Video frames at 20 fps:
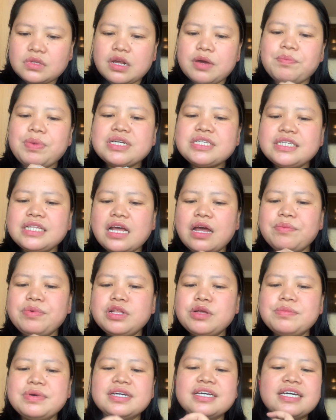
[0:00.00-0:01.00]
pag sinabi
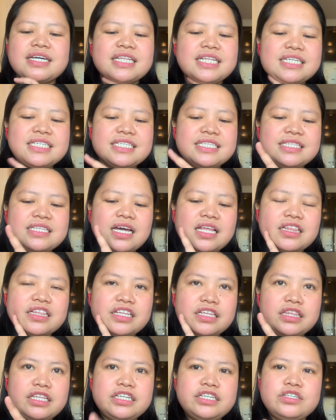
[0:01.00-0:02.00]
naman crystal
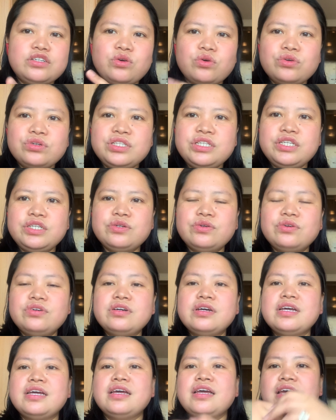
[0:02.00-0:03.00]
clear audio,
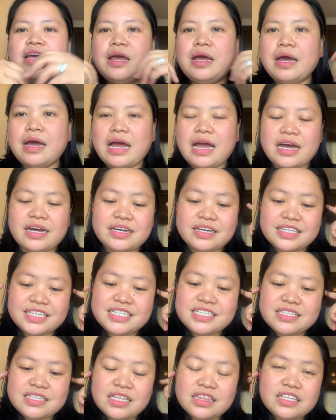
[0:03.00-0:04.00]
ang
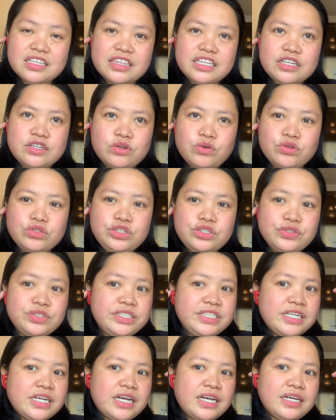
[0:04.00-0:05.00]
crystal clear audio
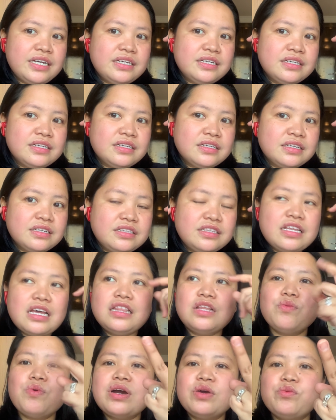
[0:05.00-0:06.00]
niya,
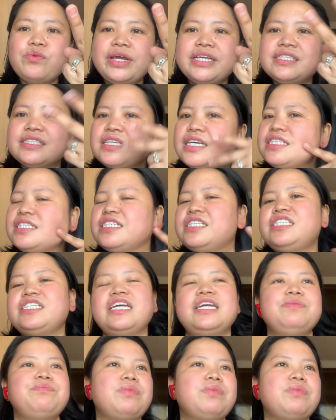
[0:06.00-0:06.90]
dalawang ways kasi siya. Eh.